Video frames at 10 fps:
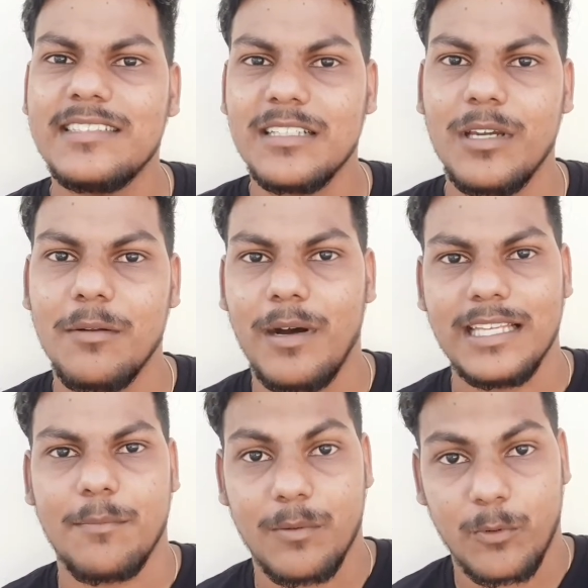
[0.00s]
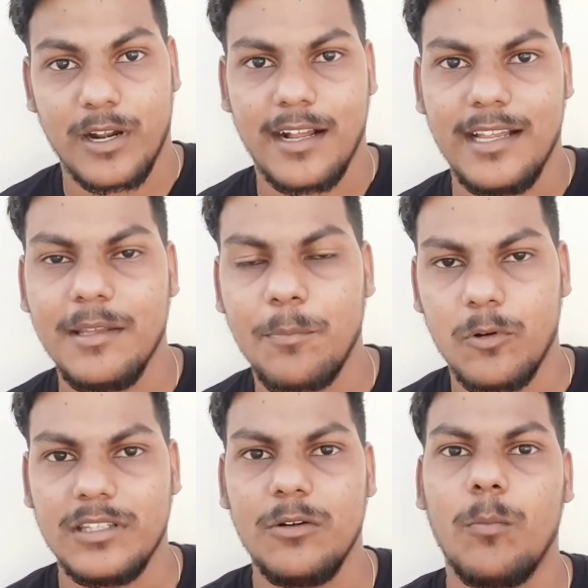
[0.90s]
லட்சம் பேர் பாதிக்கப்பட போகிறாங்க இப்போ
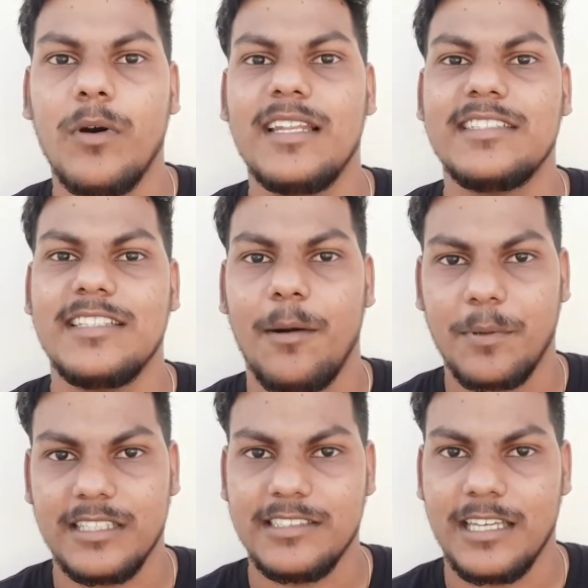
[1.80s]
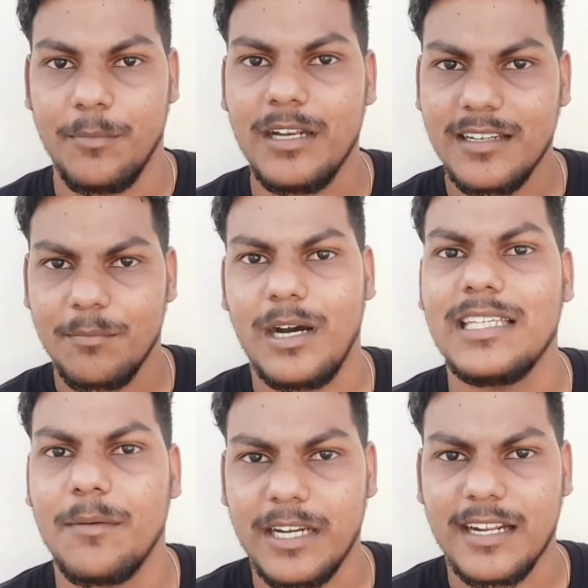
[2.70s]
வந்து ஒம்பது லட்சத்து நாற்பத்தஞ்சாயிரம் பேர்
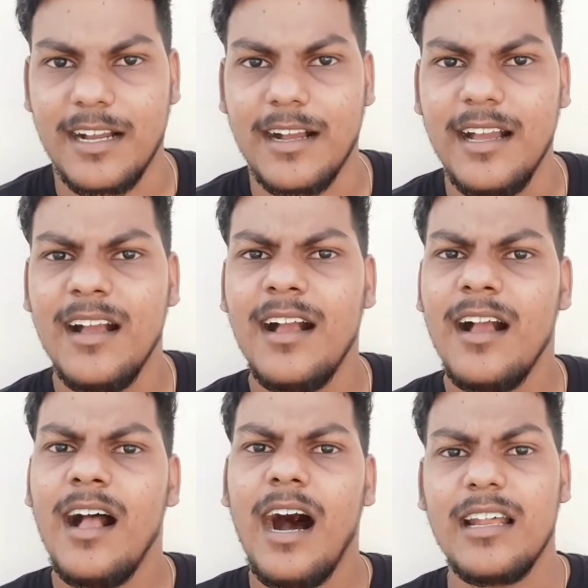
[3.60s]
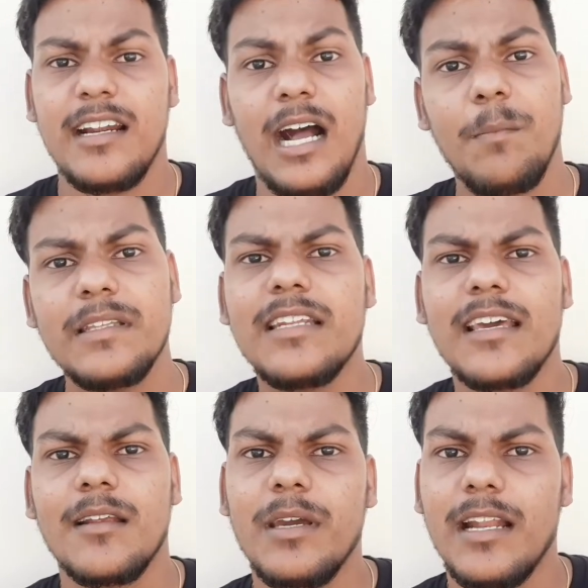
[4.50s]
பாதிக்கப்பட்டிருக்காங்க அதில்
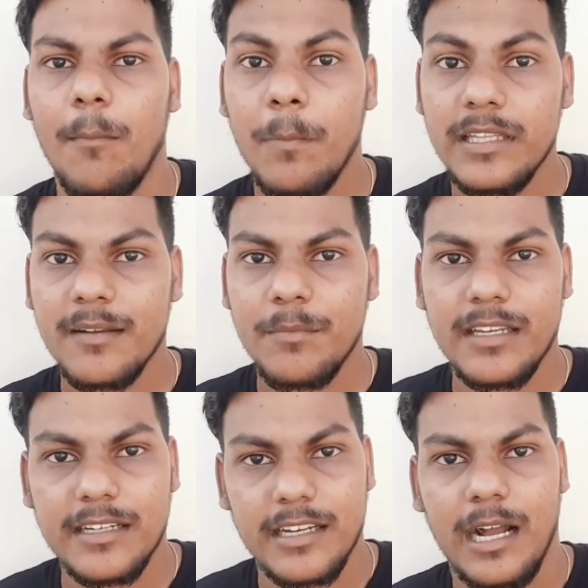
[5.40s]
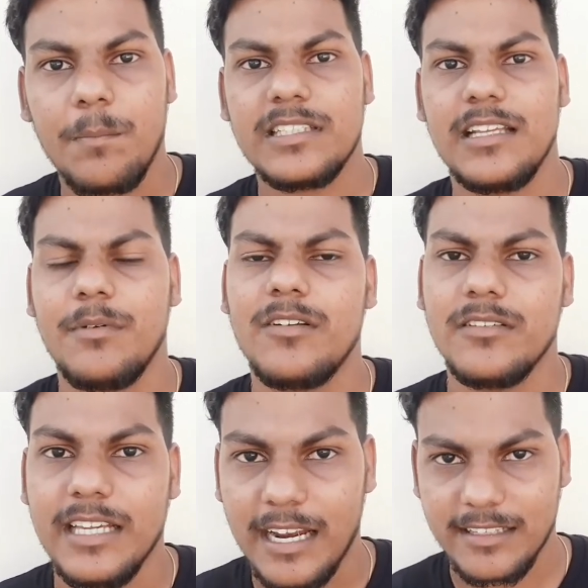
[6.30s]
நாற்பத்தெட்டாயிரம் பேர் ஐம்பதாயிரம் பேர் கிட்ட நாற்பத்தெட்டாயிரம் பேர்
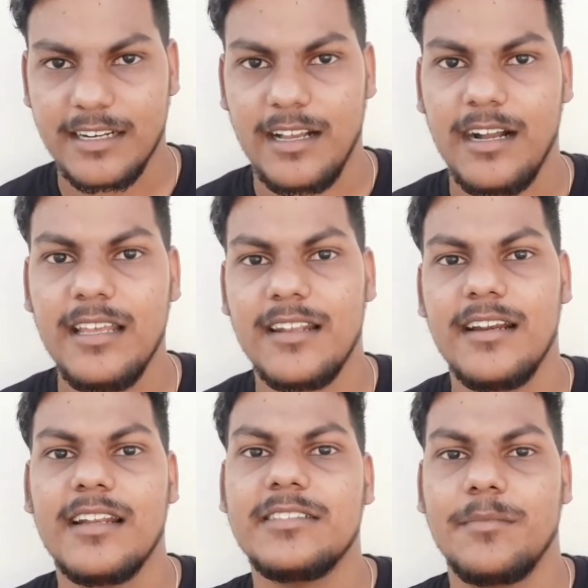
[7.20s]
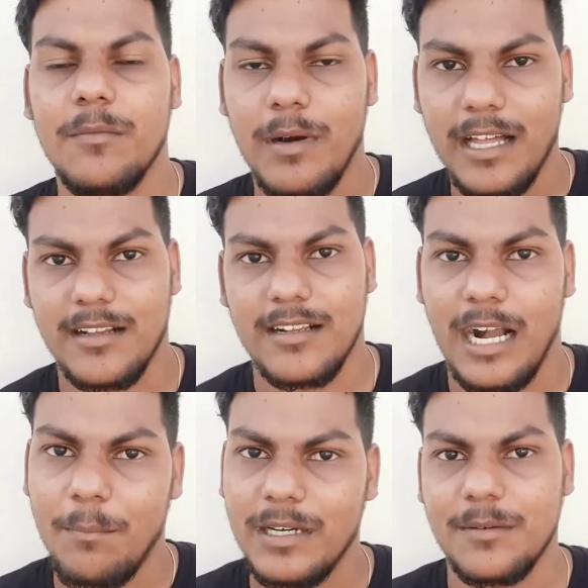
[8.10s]
வந்து இறந்துருக்காங்க அதில் ரெண்டு லட்சம் பேர் பா
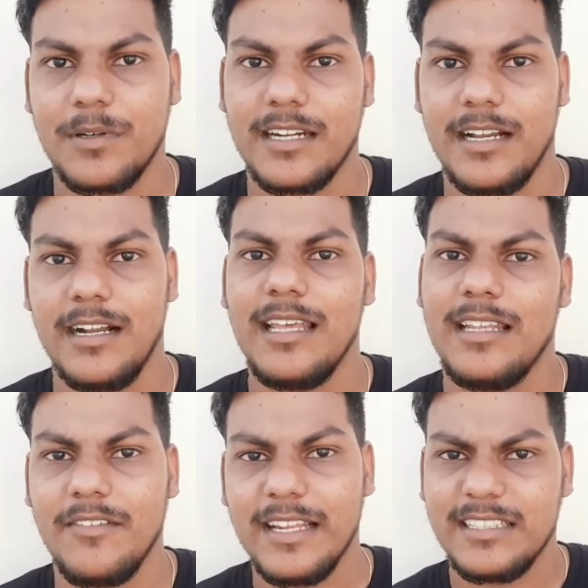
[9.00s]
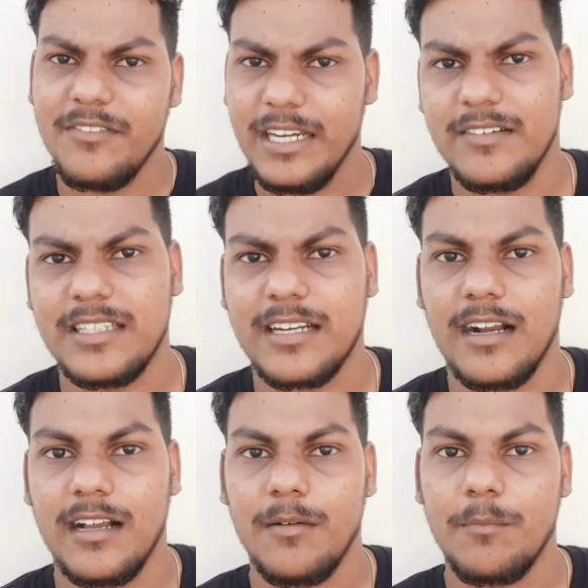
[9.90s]
காப்பாற்றப்பட்டிருக்காங்க அதுலேருந்து வைரஸ் வந்து வெளியே வந்திருக்காங்க